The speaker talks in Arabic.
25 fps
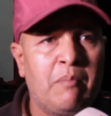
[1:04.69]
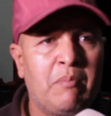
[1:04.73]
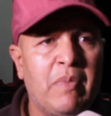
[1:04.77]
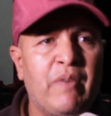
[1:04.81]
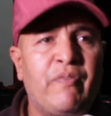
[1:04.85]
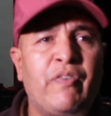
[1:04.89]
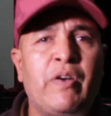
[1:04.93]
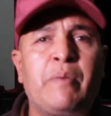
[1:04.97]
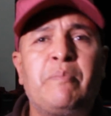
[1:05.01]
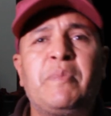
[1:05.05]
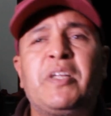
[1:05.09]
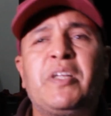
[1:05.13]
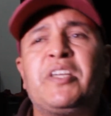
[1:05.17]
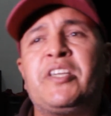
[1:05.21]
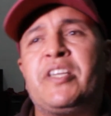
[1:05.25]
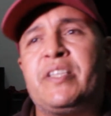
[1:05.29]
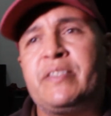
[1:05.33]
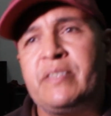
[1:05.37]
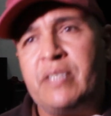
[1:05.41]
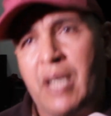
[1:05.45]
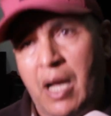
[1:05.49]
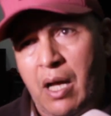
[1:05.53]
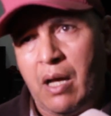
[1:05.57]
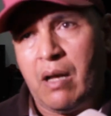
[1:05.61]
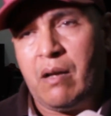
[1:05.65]
ما فهمناش
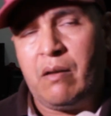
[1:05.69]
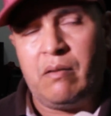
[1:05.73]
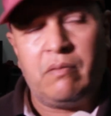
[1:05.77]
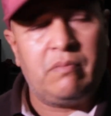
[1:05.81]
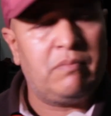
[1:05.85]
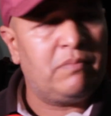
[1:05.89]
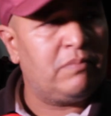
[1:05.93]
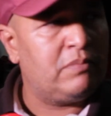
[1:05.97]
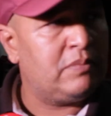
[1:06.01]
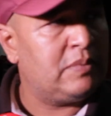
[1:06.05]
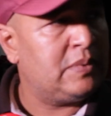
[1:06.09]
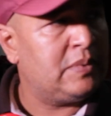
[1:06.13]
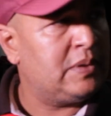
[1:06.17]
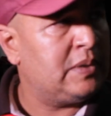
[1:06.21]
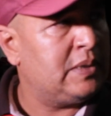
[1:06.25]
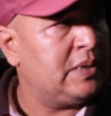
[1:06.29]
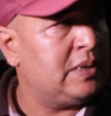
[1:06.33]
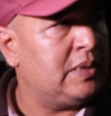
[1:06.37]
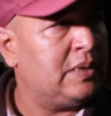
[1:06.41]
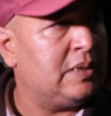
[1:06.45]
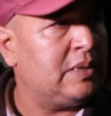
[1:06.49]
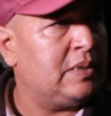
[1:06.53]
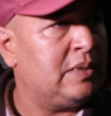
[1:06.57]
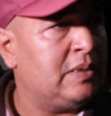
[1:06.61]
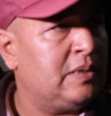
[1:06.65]
حتى
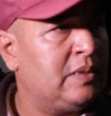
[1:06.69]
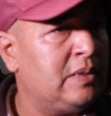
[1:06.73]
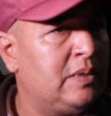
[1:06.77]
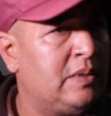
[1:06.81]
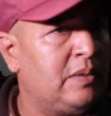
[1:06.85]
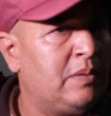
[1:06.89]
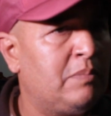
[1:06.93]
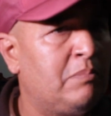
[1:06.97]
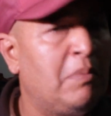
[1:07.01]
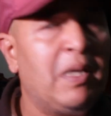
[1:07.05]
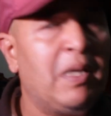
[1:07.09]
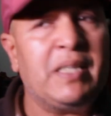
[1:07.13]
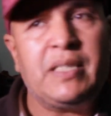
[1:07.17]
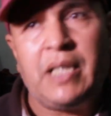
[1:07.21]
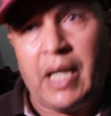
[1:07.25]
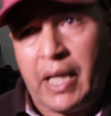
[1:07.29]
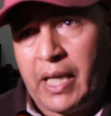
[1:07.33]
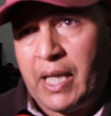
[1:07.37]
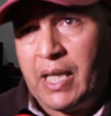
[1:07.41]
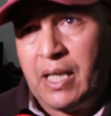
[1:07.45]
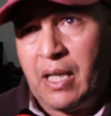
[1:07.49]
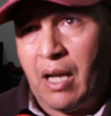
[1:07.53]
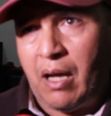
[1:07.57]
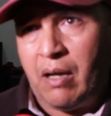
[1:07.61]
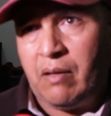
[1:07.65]
ماذا
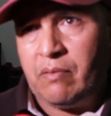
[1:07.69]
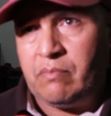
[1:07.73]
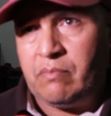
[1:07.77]
قيل